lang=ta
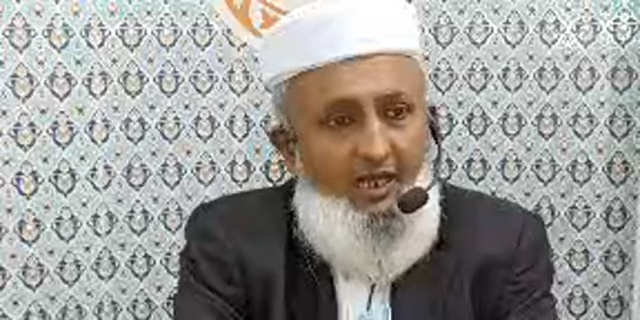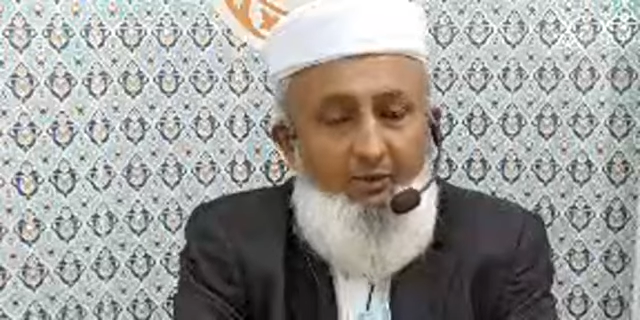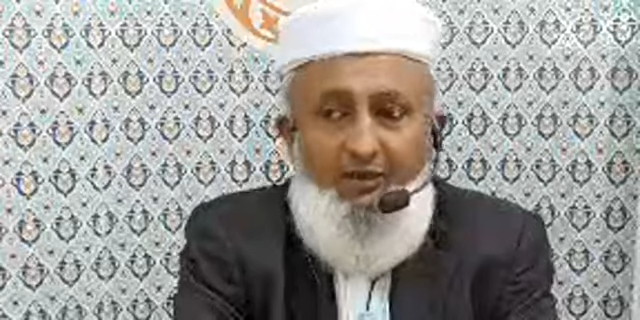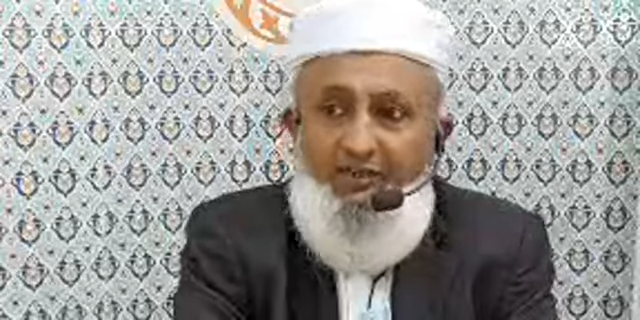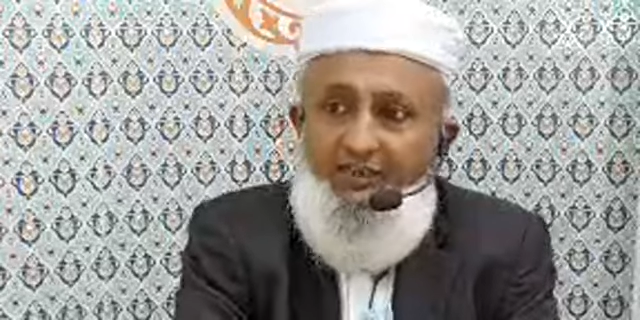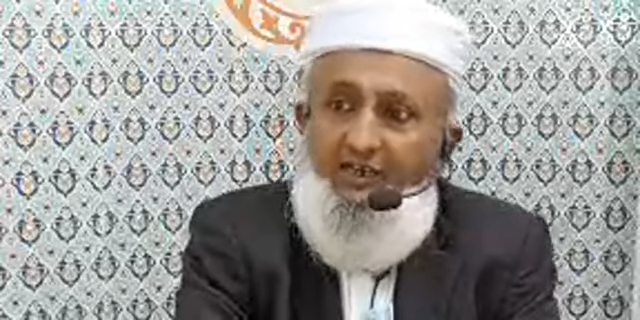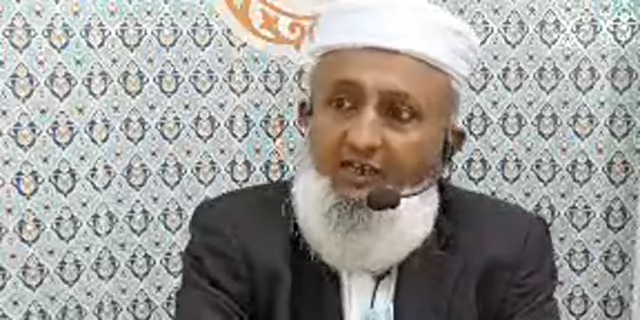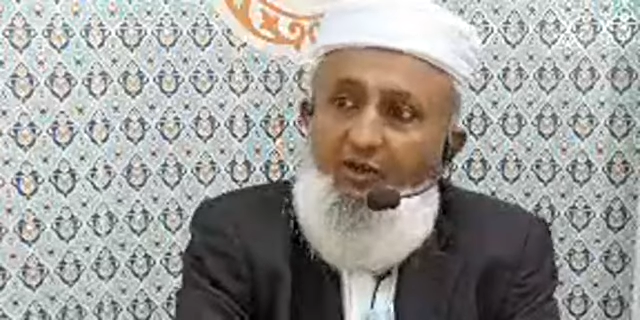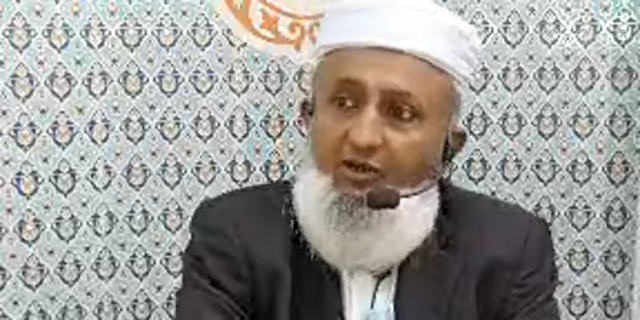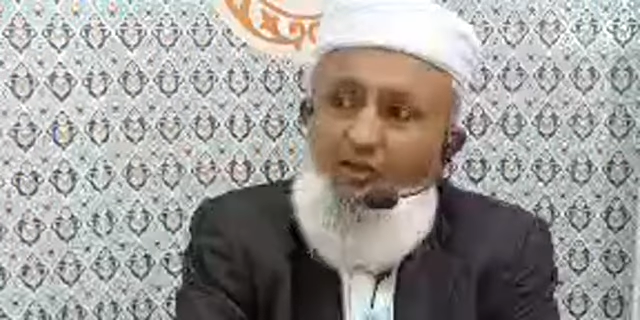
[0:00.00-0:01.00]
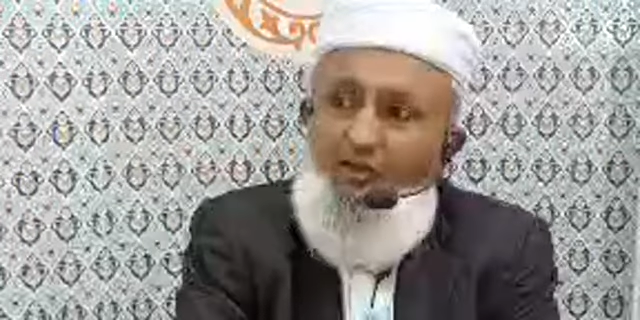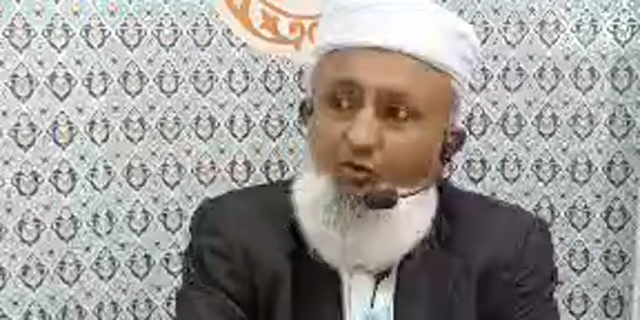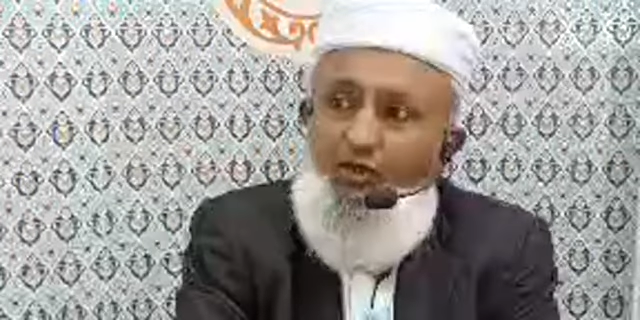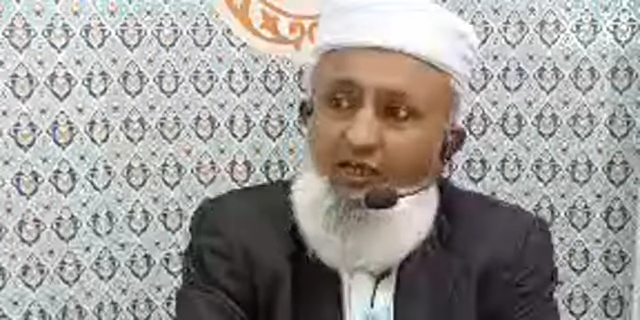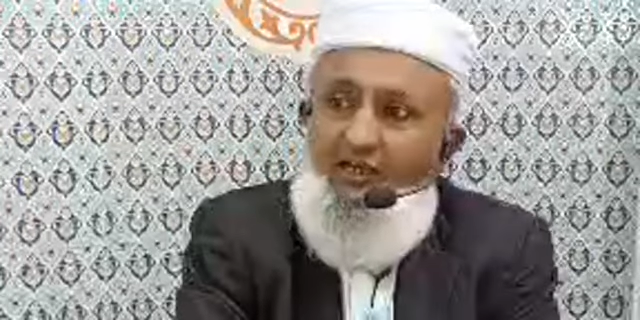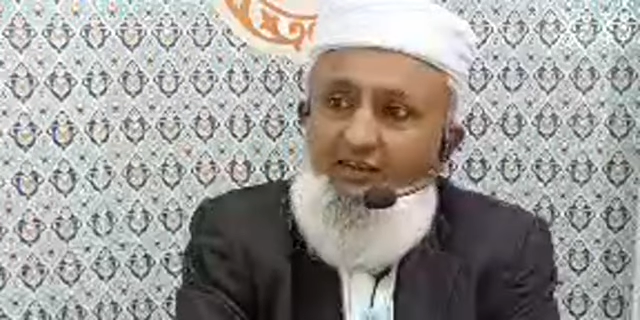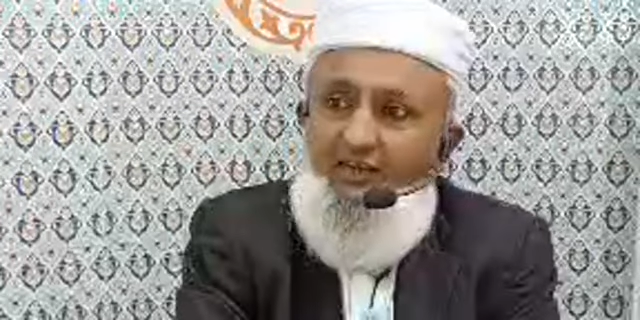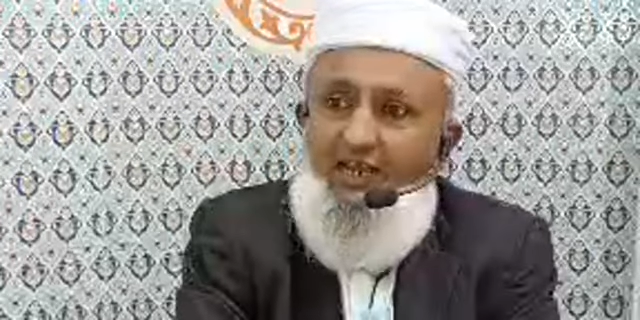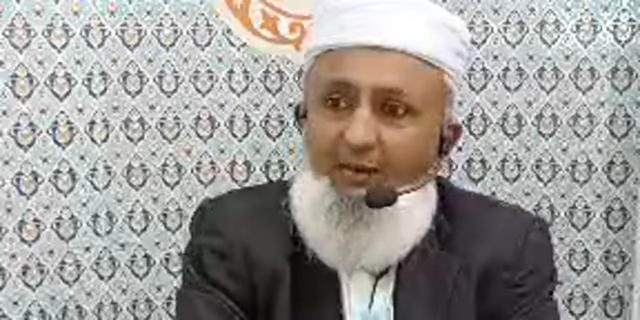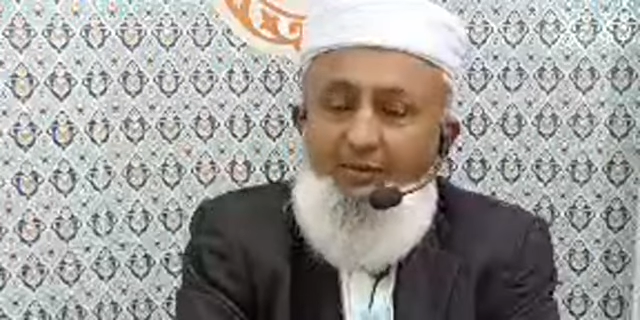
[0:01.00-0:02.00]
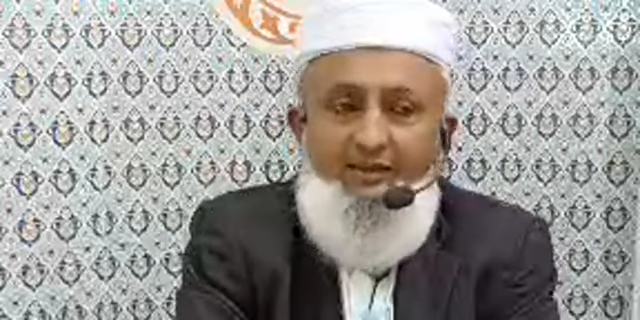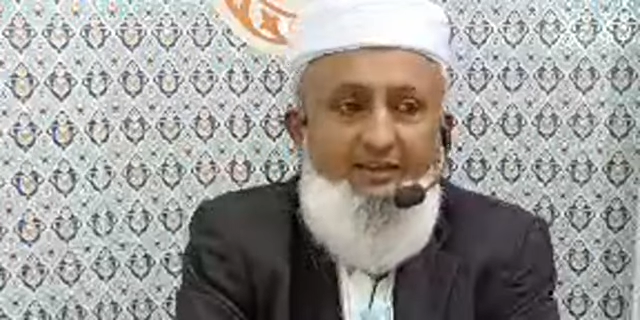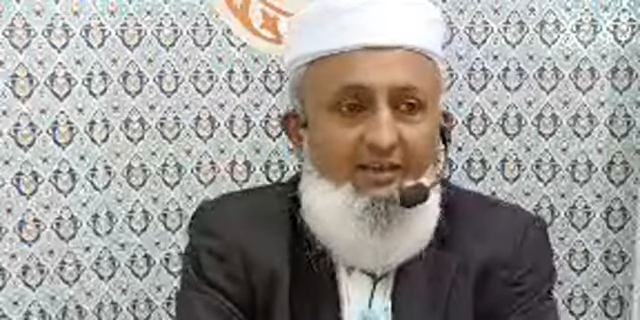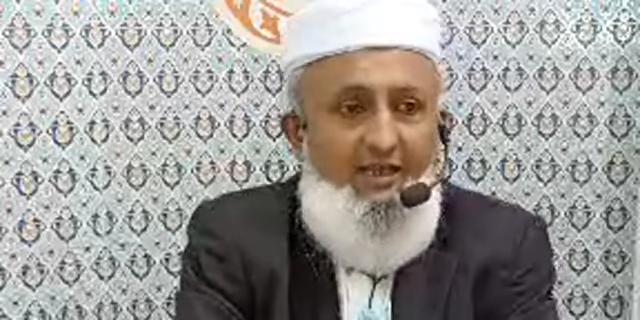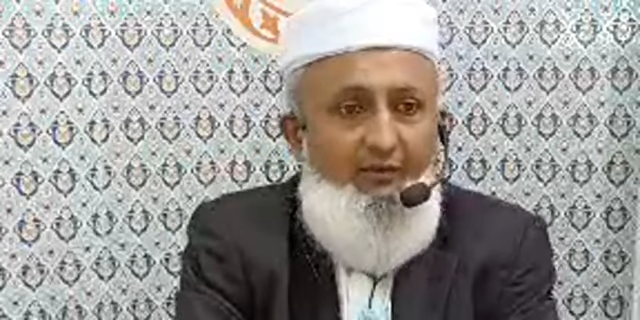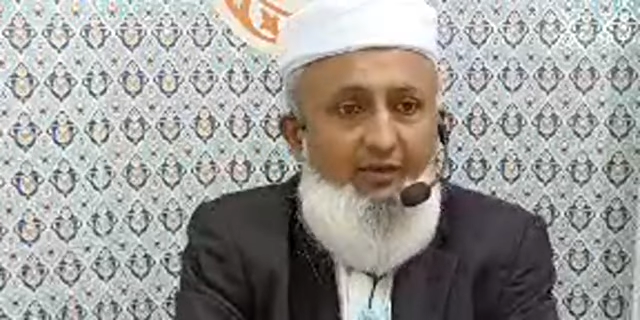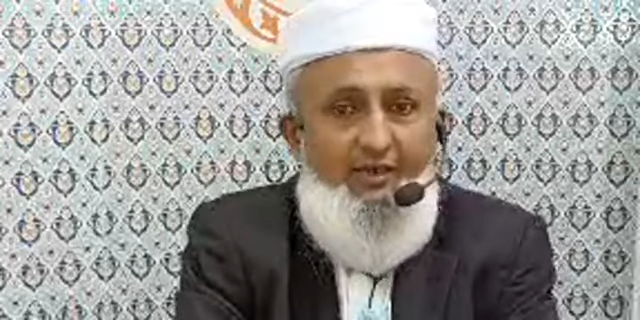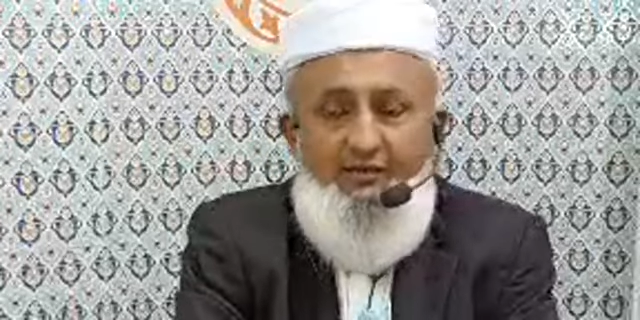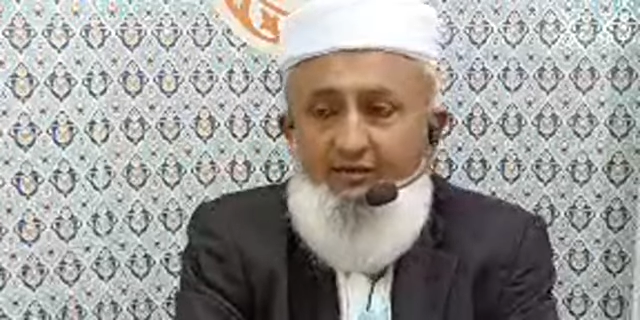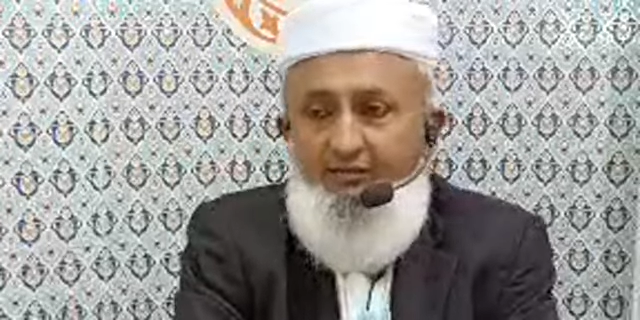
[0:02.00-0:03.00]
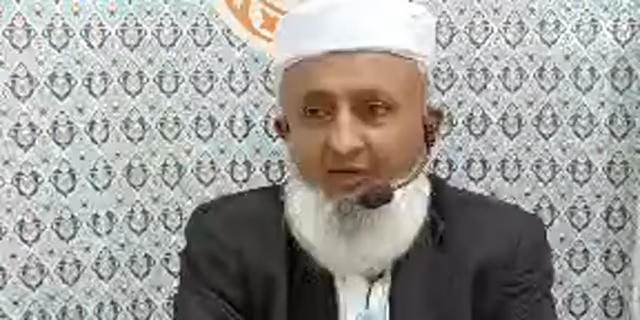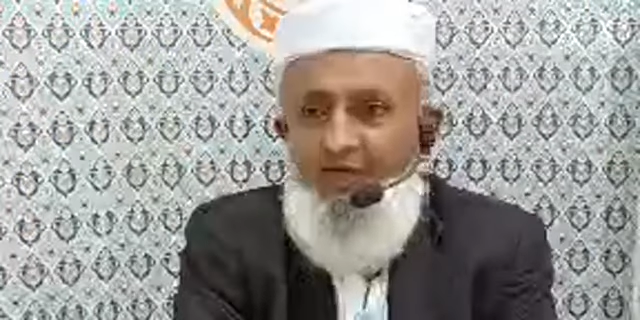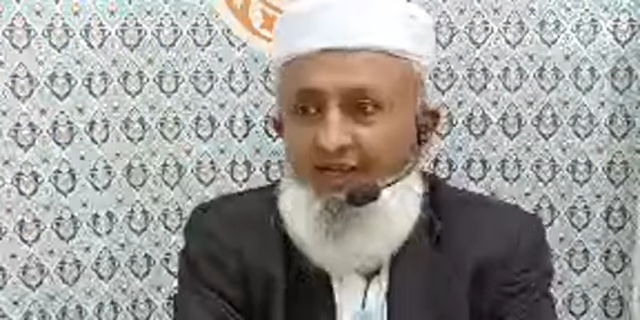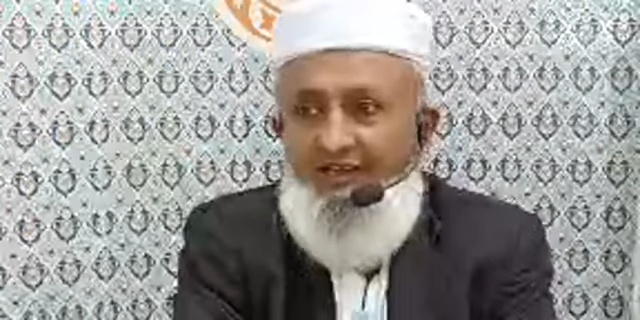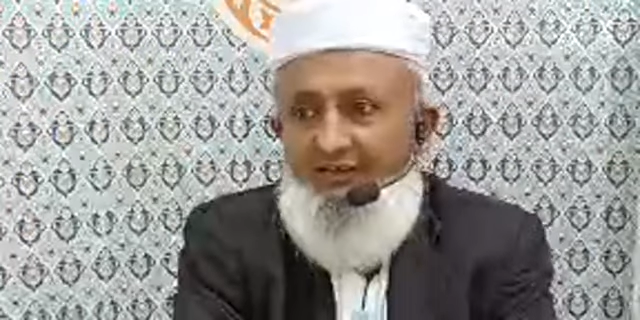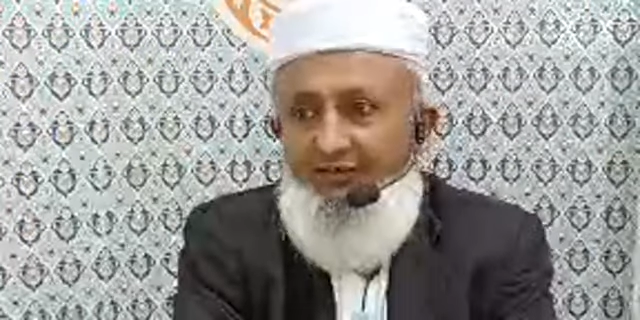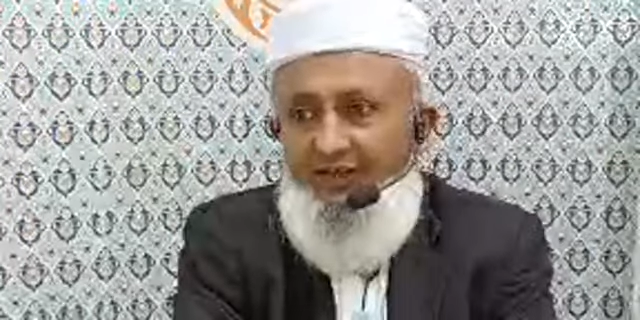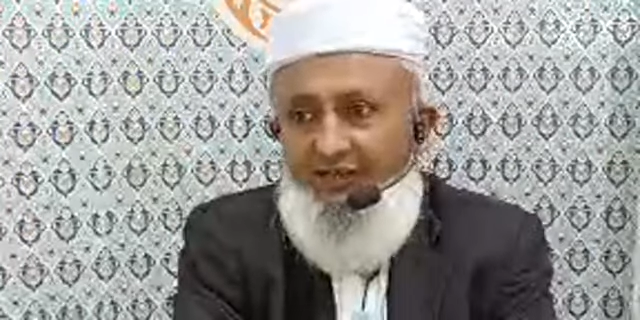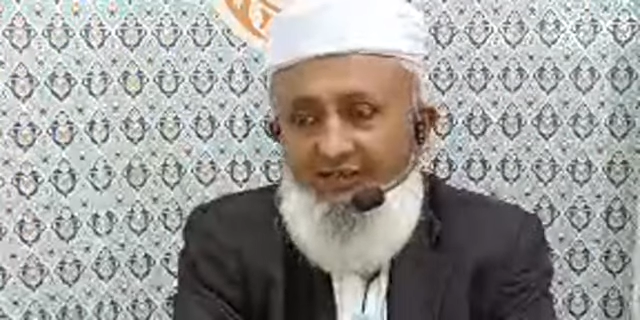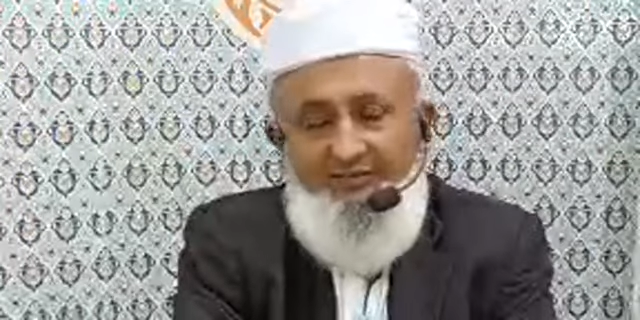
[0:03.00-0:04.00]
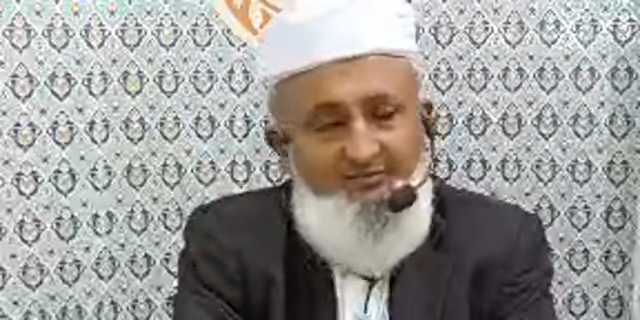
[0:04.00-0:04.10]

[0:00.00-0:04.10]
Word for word: அவர்கள் தங்களுடைய கூடாரத்திலே அமர்ந்து அவர்கள் வழிநடத்தவில்லை